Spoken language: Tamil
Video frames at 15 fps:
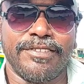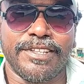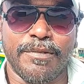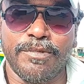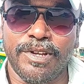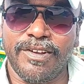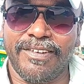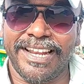
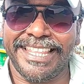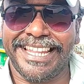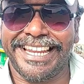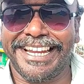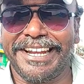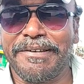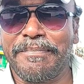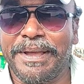சமூக
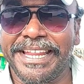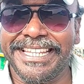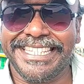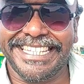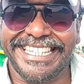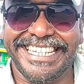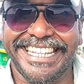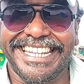வலைதளங்களில்
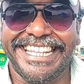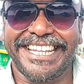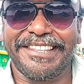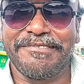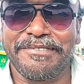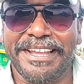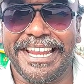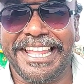பயணிச்சுக்கிட்டு
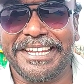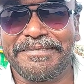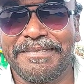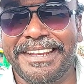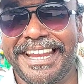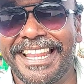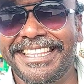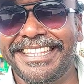இருக்கிறது உங்கள்
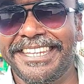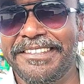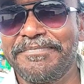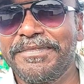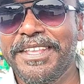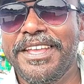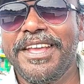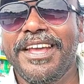எல்லாருக்குமே நல்லா தெரியும்